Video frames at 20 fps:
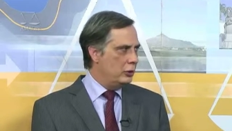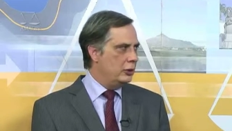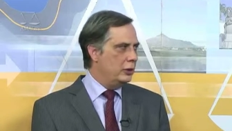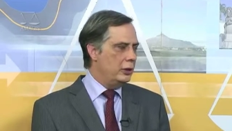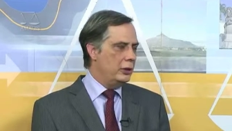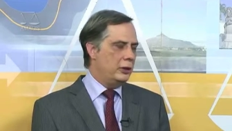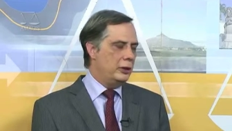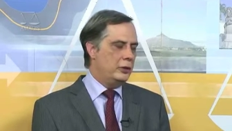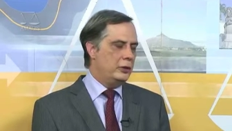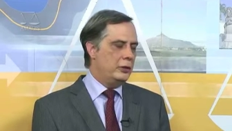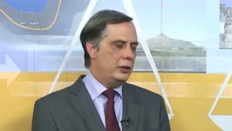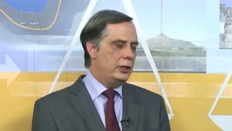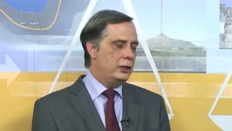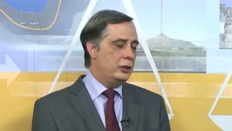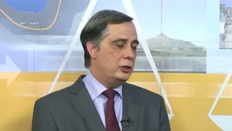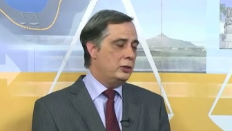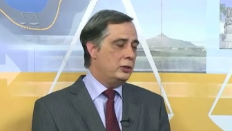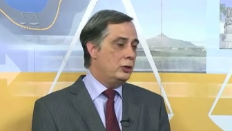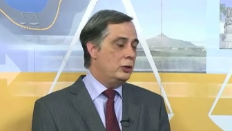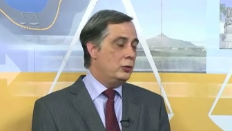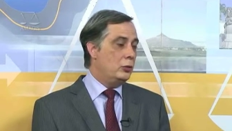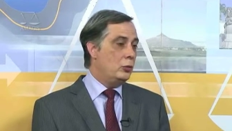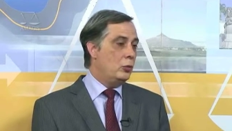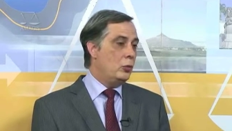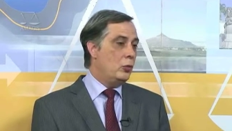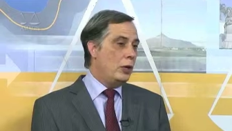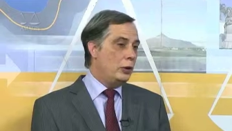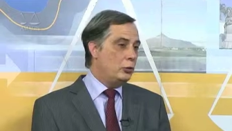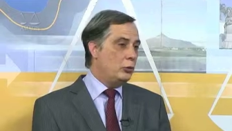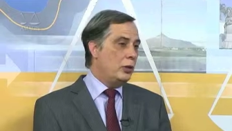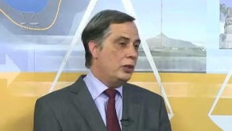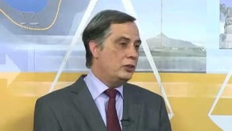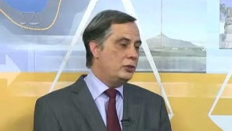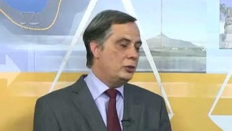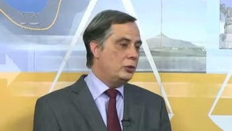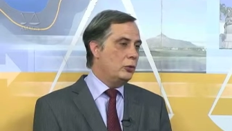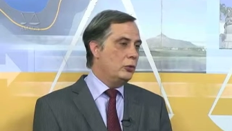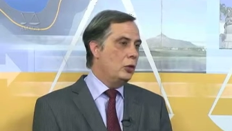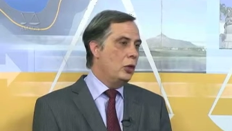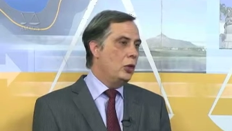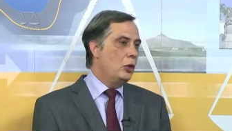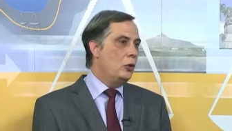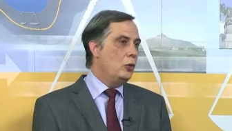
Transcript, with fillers: da, da, questão e com atuação.